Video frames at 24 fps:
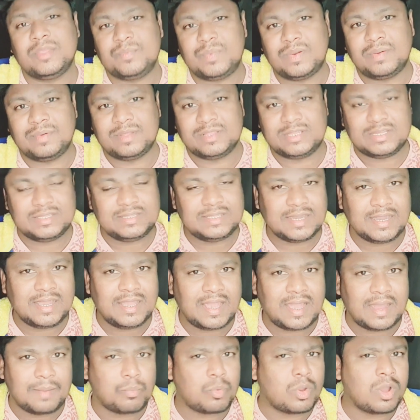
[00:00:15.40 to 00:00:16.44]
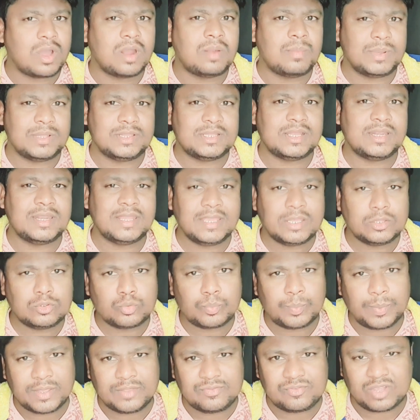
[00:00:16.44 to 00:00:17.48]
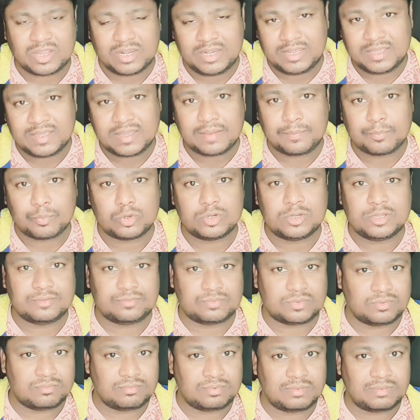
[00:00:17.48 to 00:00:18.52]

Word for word: पर बता दिया है आपको अगर पता नहीं है तो पेज का लिंक आपको डिस्क्रिप्शन पर